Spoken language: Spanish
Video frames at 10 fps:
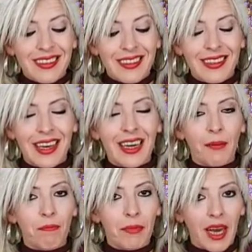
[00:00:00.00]
de
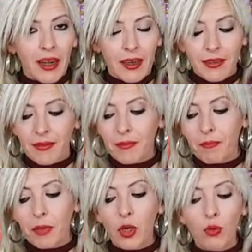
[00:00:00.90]
cambiar,
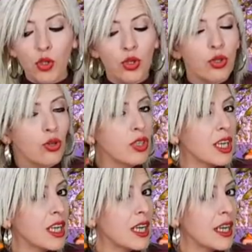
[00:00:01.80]
pero vosotros
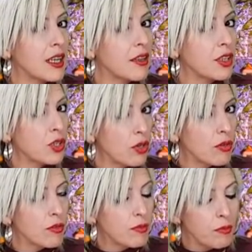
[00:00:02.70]
tenéis la decisión.
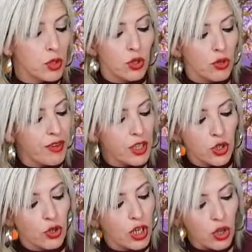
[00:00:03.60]
Vosotros
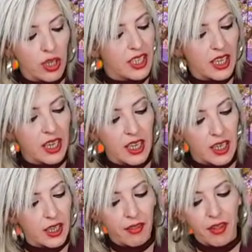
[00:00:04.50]
sois los que tenéis
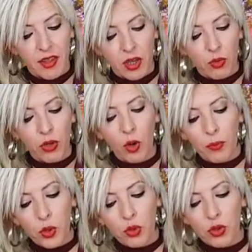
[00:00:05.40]
que decidir, una
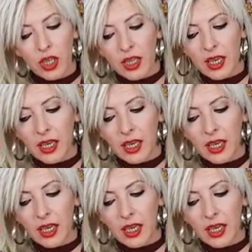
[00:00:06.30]
oportunidad de